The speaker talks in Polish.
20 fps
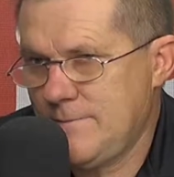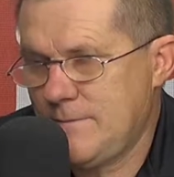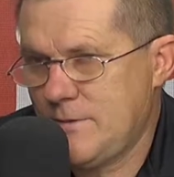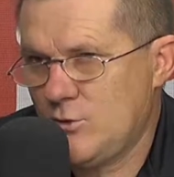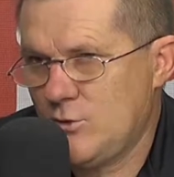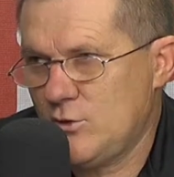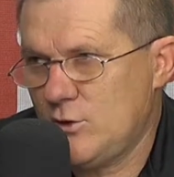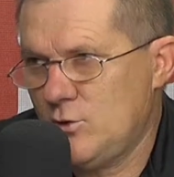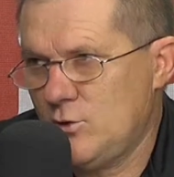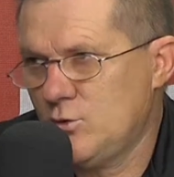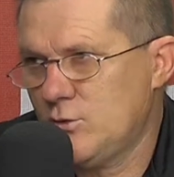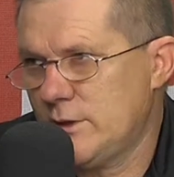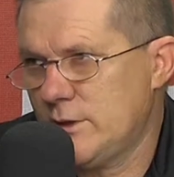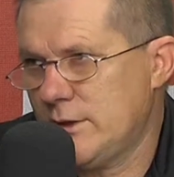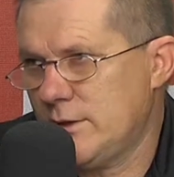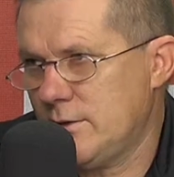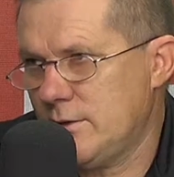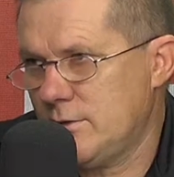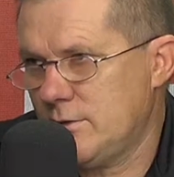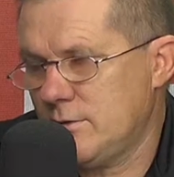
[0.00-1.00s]
No i
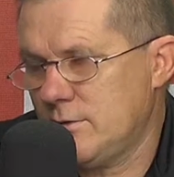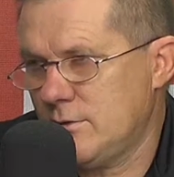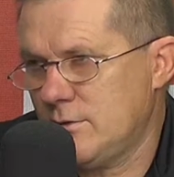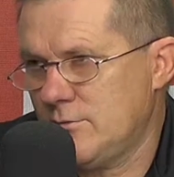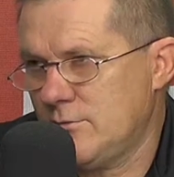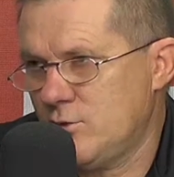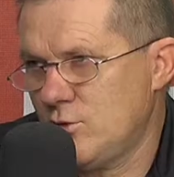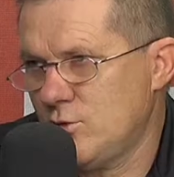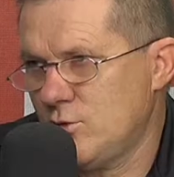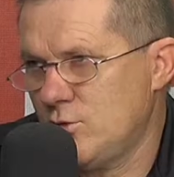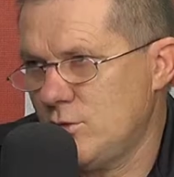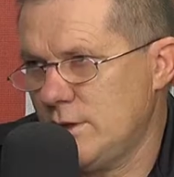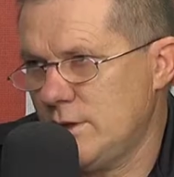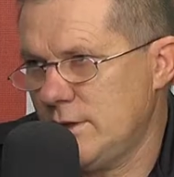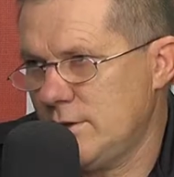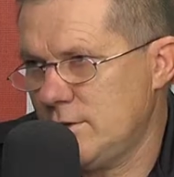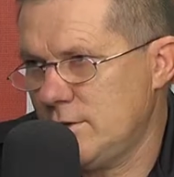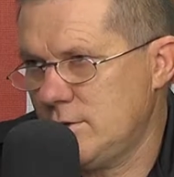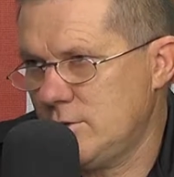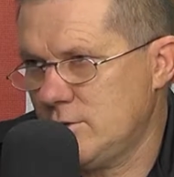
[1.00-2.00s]
tutaj w ciągu
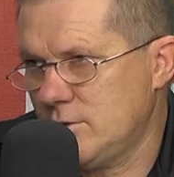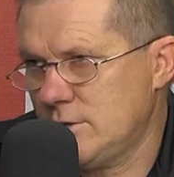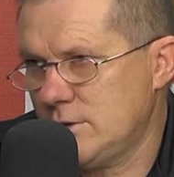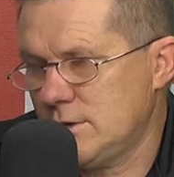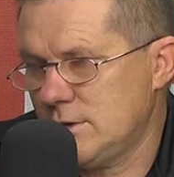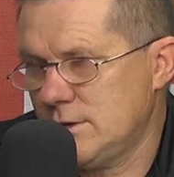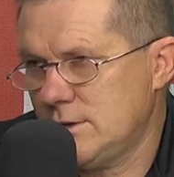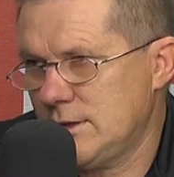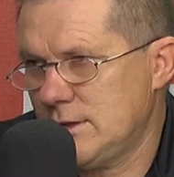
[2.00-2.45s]
jednej nocy